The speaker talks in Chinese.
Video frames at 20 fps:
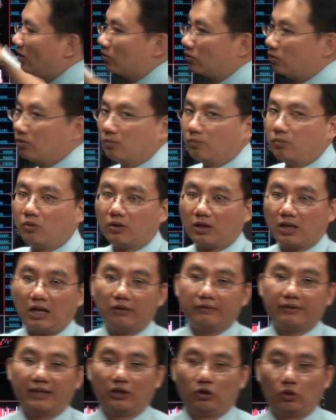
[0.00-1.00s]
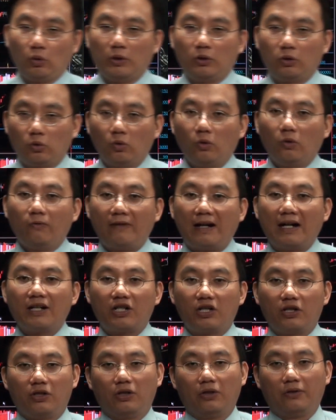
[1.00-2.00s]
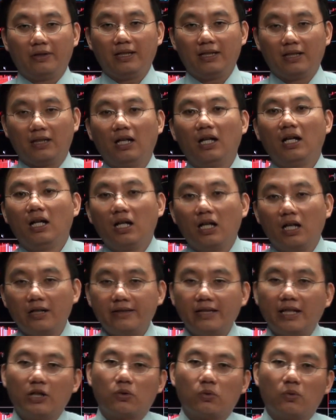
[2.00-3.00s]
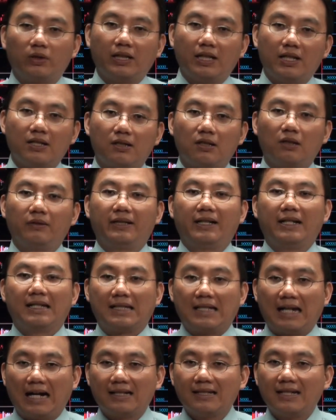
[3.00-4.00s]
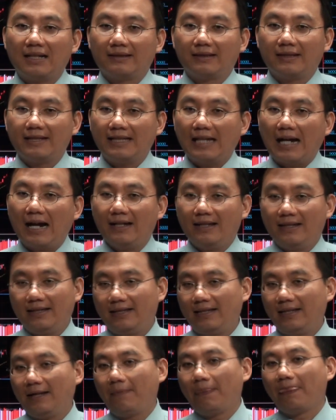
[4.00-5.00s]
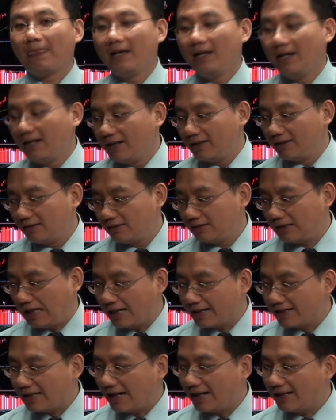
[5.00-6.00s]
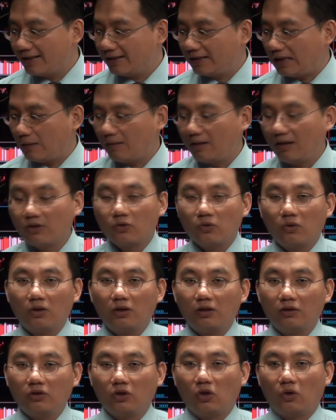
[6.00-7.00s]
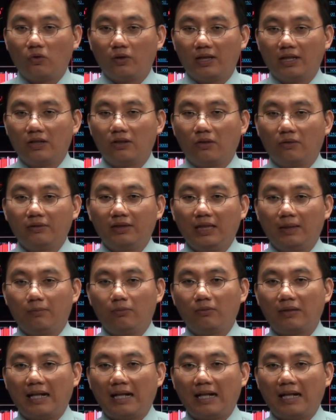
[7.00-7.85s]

有突破高点，对多方是有利的，而且昨天收了一个长长的下影线。长下影线代表说，有人从底部